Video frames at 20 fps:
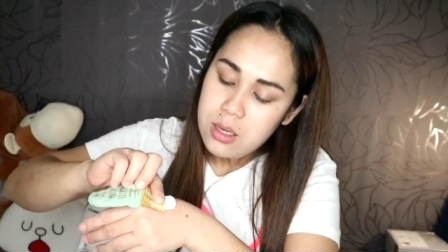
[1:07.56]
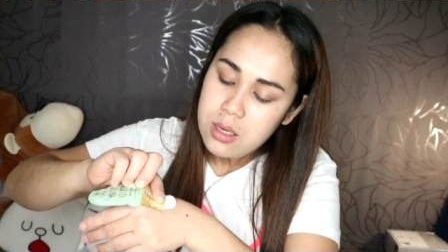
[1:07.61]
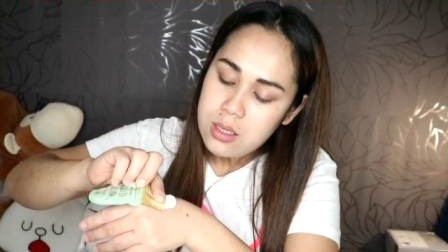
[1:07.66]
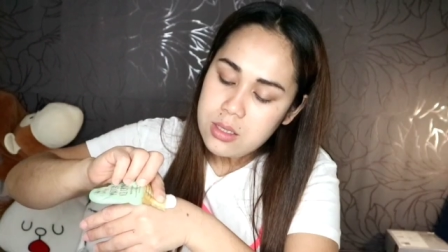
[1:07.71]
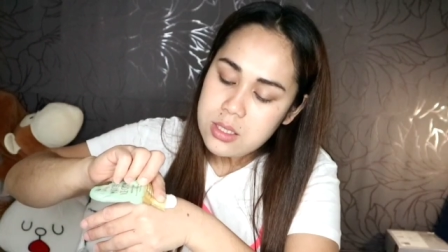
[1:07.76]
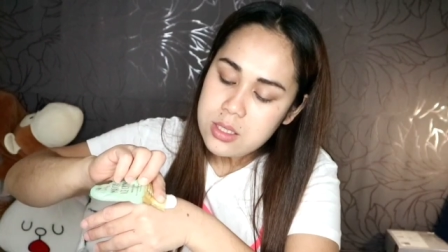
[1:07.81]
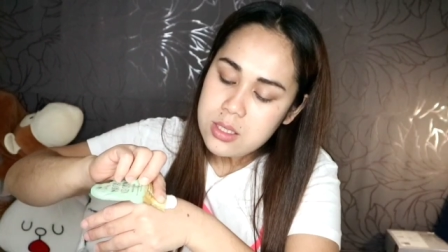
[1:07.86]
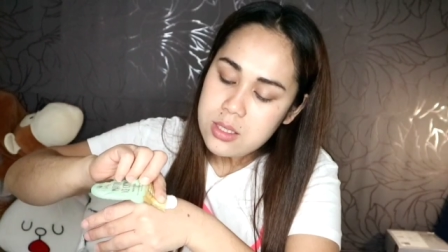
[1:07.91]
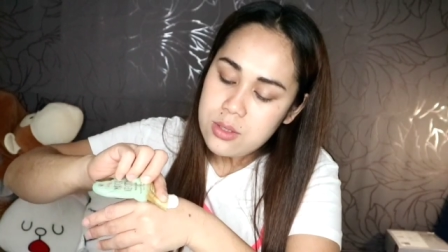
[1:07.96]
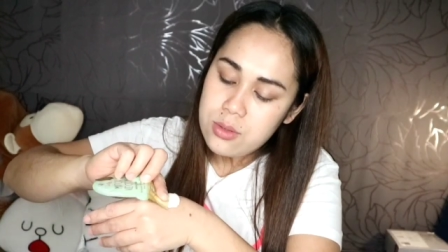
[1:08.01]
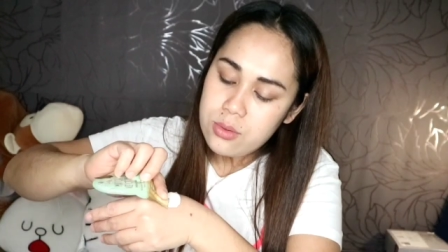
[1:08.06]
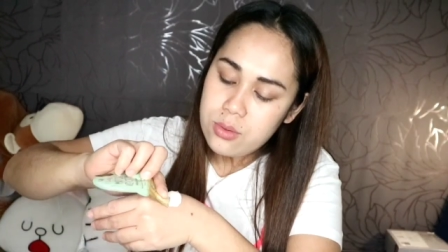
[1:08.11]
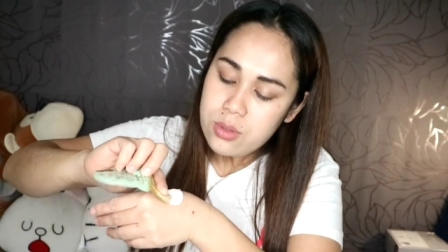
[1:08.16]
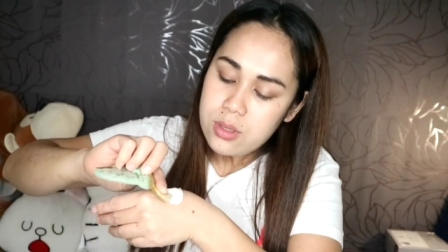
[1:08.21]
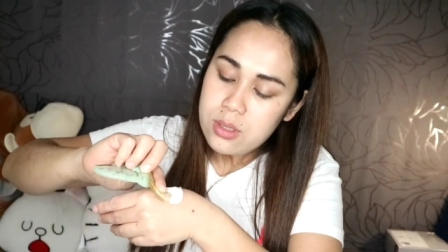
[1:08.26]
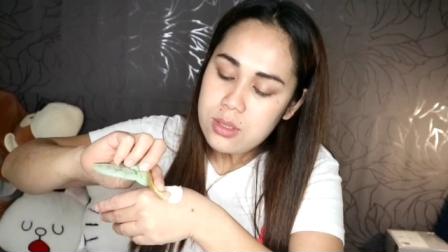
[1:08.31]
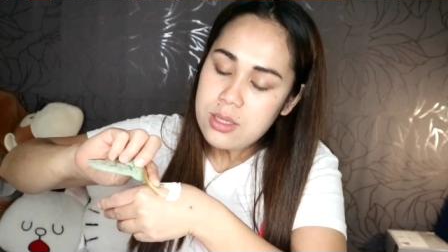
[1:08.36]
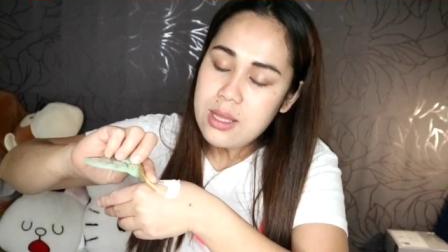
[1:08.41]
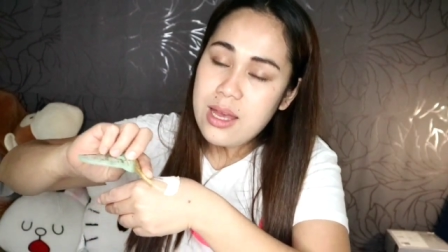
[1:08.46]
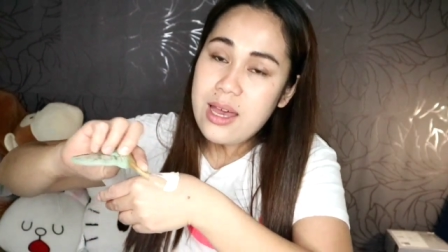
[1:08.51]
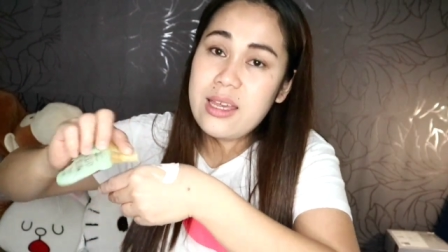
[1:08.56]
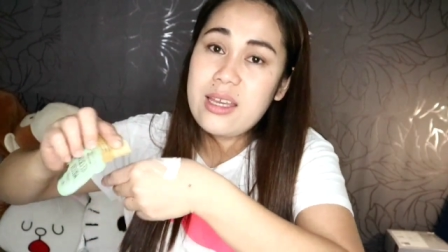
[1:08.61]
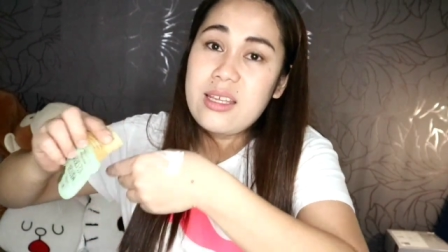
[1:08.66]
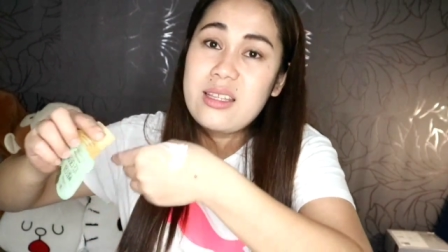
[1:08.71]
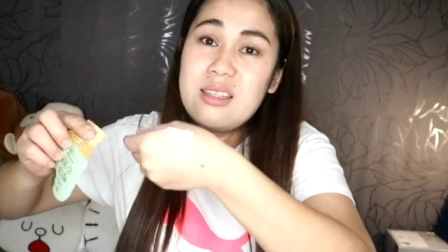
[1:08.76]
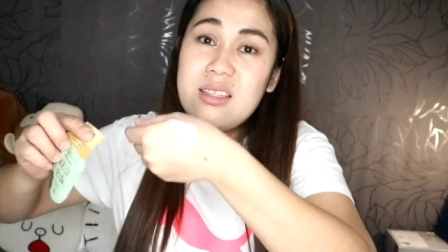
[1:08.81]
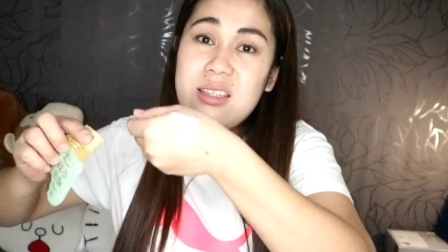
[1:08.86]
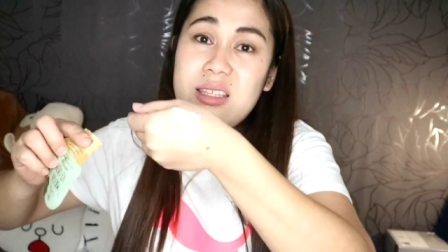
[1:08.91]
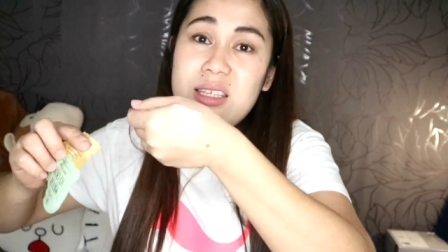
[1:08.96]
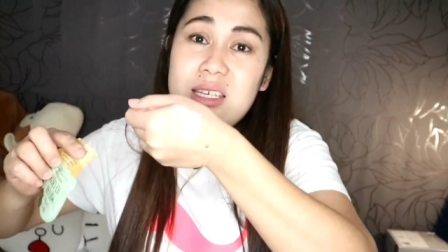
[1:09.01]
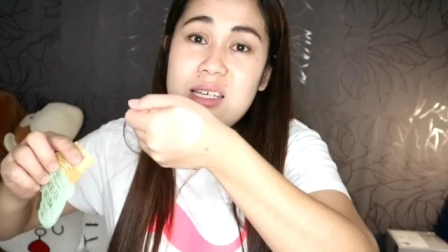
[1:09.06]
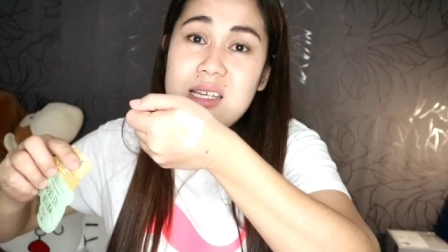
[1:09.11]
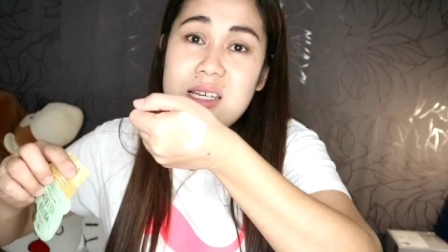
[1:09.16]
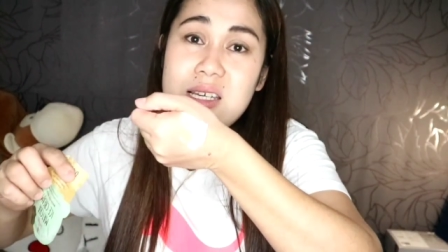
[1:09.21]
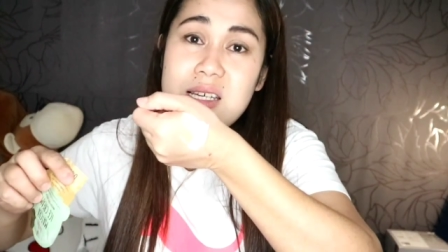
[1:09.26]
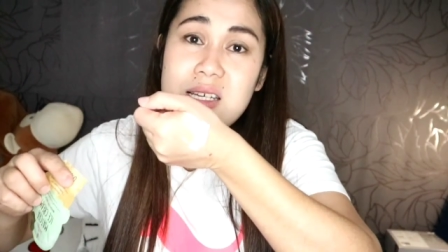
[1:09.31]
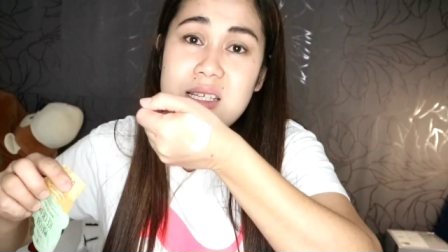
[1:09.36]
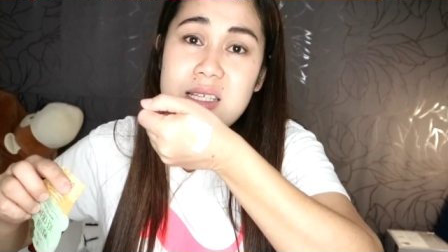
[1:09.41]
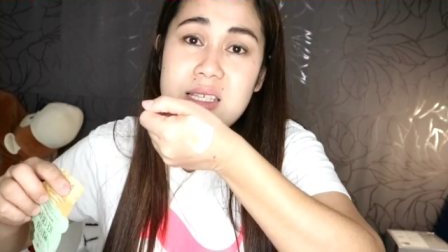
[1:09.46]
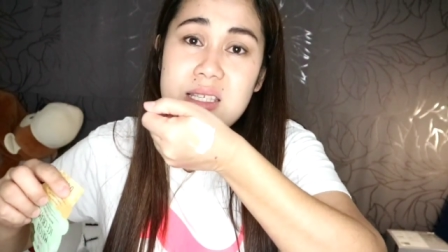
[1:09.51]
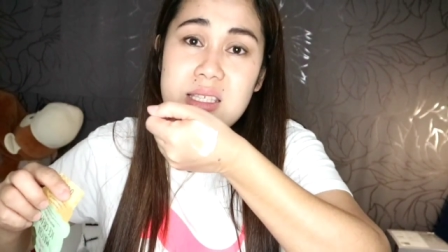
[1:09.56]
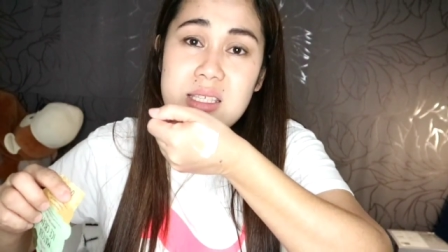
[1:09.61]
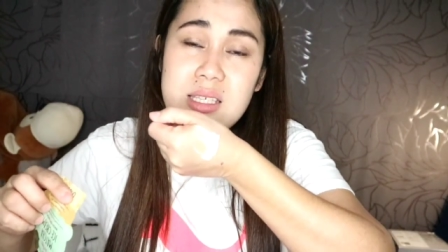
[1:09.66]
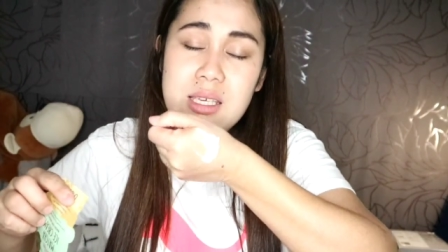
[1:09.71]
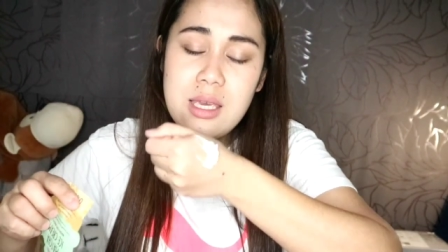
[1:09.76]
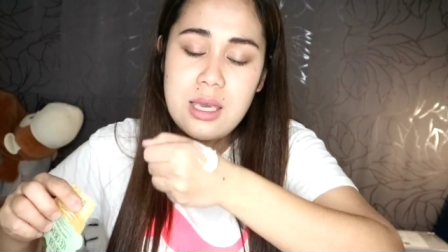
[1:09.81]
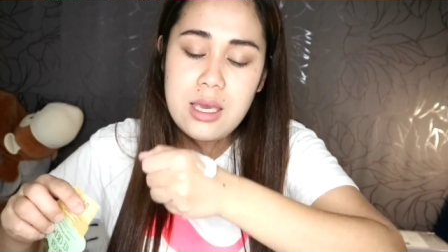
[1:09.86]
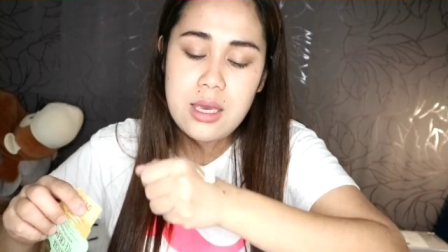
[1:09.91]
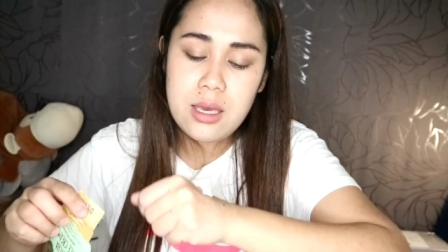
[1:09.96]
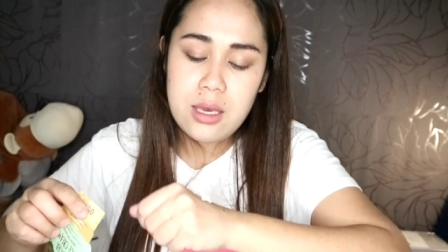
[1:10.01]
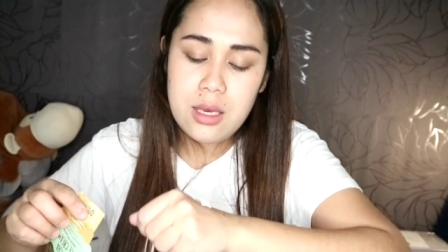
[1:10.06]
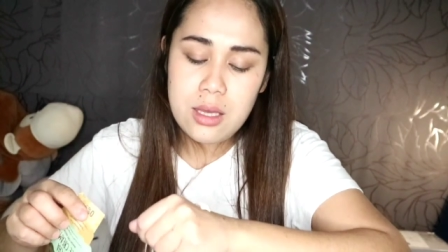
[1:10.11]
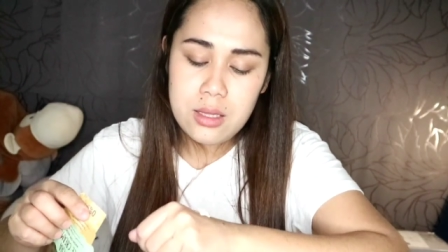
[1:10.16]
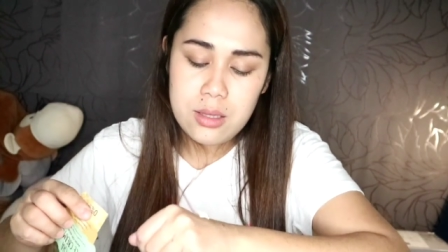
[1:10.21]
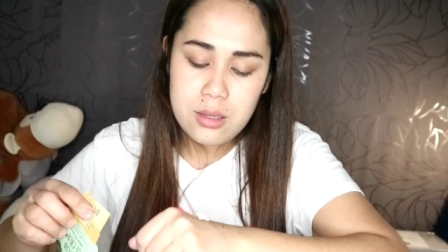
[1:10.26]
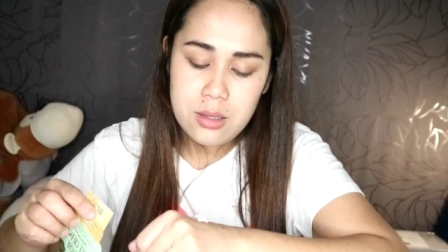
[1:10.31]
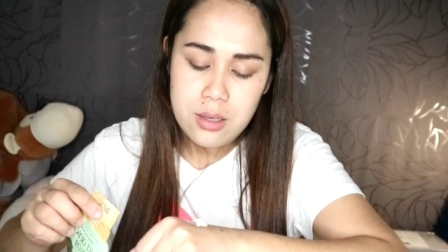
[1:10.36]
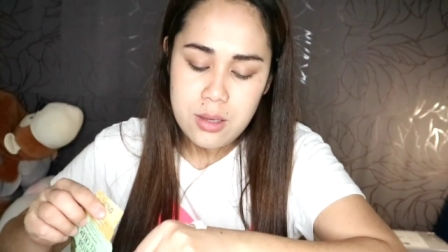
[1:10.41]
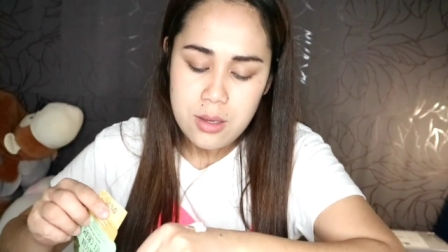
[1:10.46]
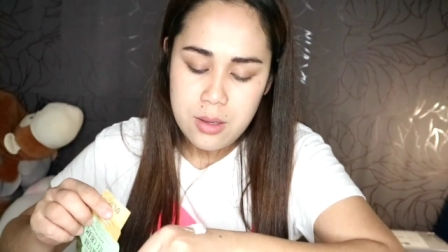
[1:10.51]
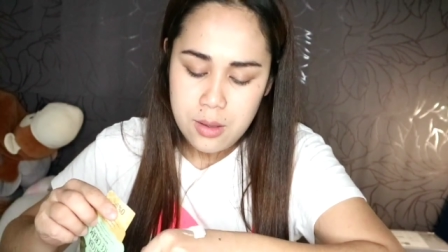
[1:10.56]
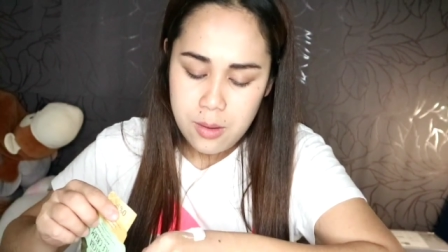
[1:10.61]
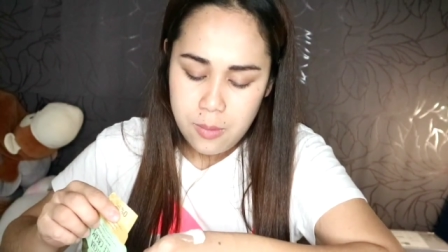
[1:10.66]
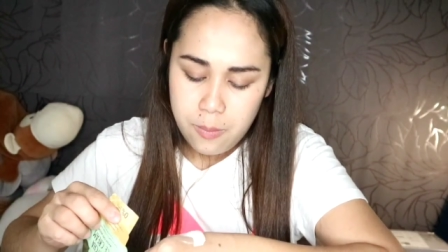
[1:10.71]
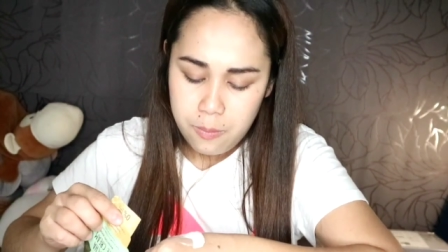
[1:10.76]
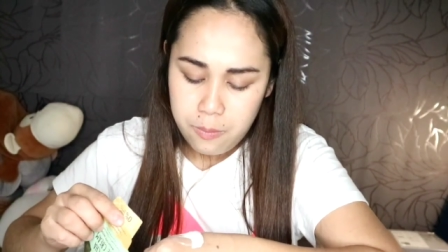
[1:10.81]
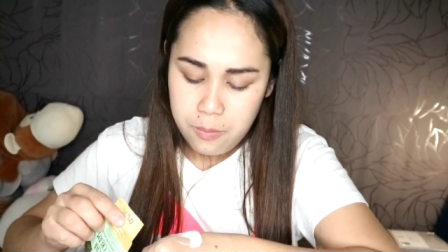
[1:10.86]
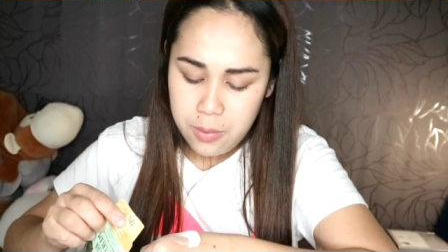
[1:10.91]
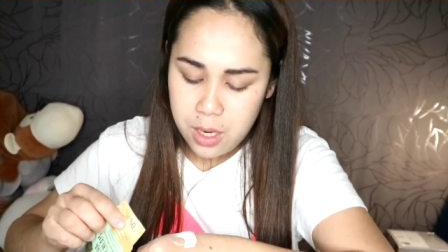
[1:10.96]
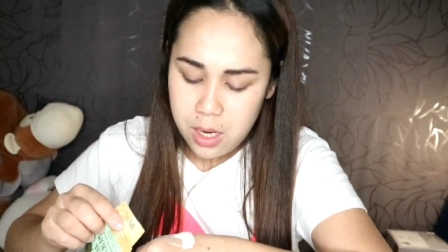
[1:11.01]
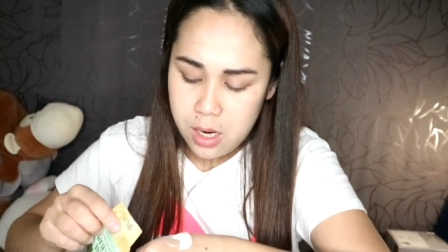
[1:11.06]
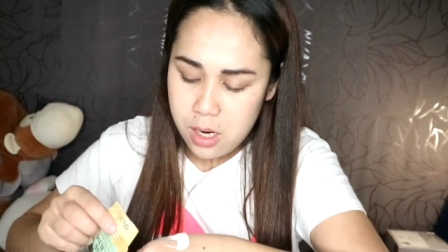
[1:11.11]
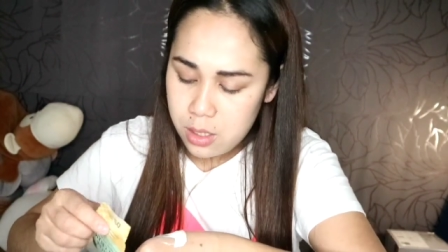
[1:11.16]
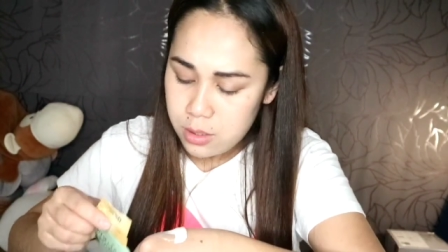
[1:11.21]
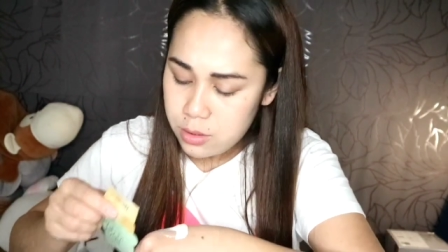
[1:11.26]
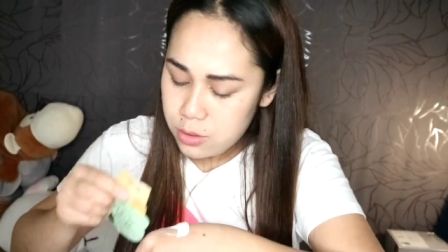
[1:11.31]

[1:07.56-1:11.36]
Gagawin ko po, gagamitin ko na itong eye white matte sa